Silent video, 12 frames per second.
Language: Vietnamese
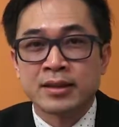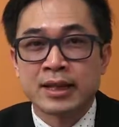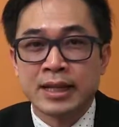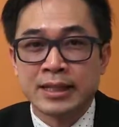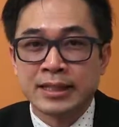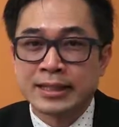
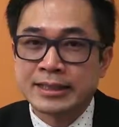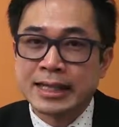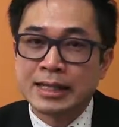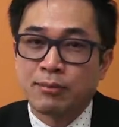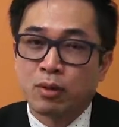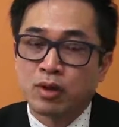thì
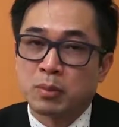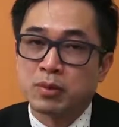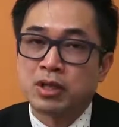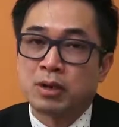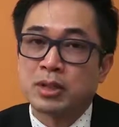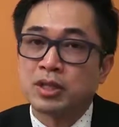đây là một trong
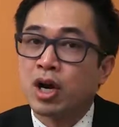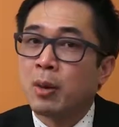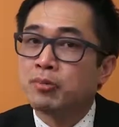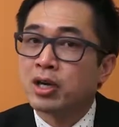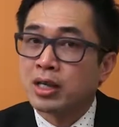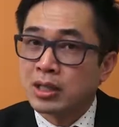những loại bệnh
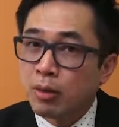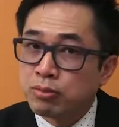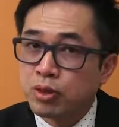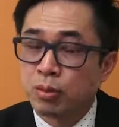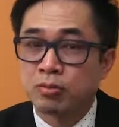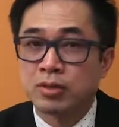khớp rất là
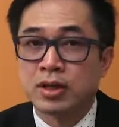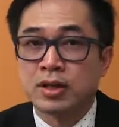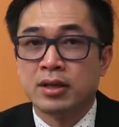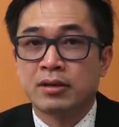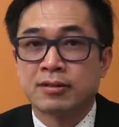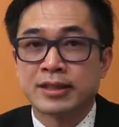thông dụng
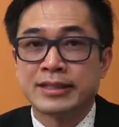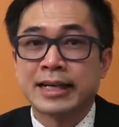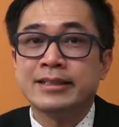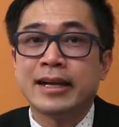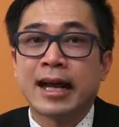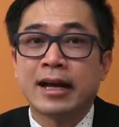và
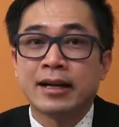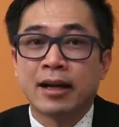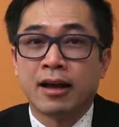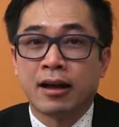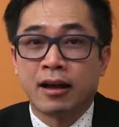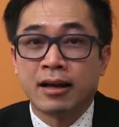xảy ra
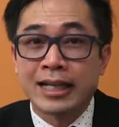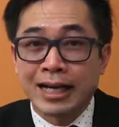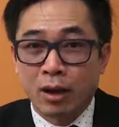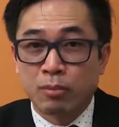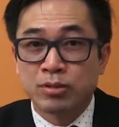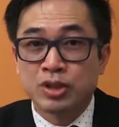ở đàn
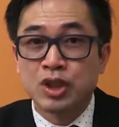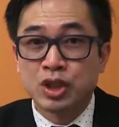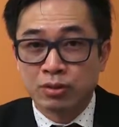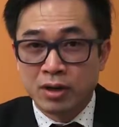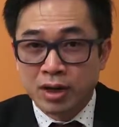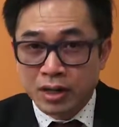ông
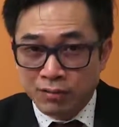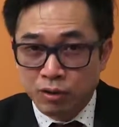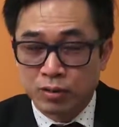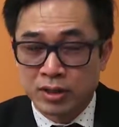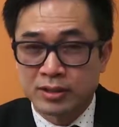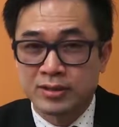nhiều hơn là ở
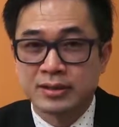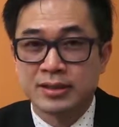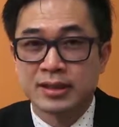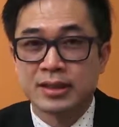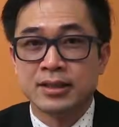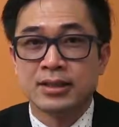phụ nữ
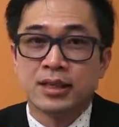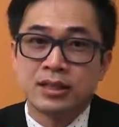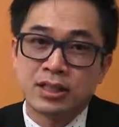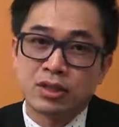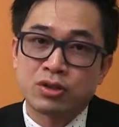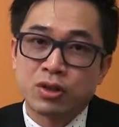
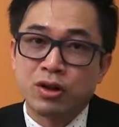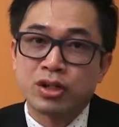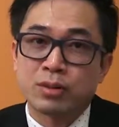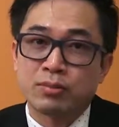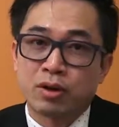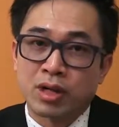như tôi nói
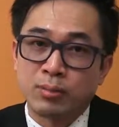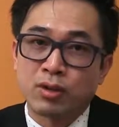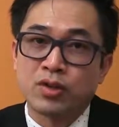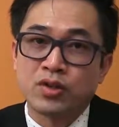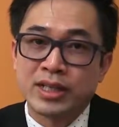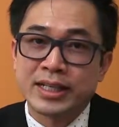trong một cái
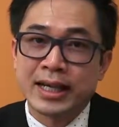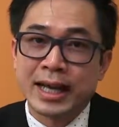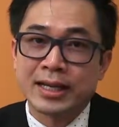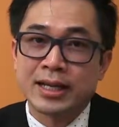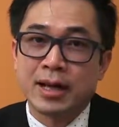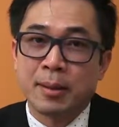buổi nói chuyện
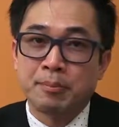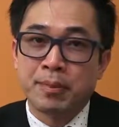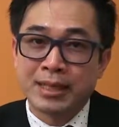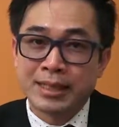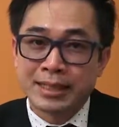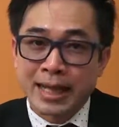khác
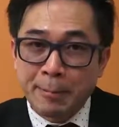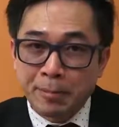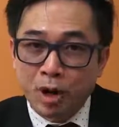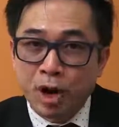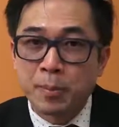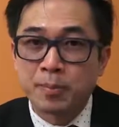bệnh thấp
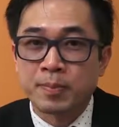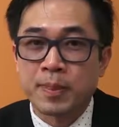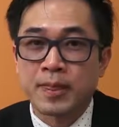khớp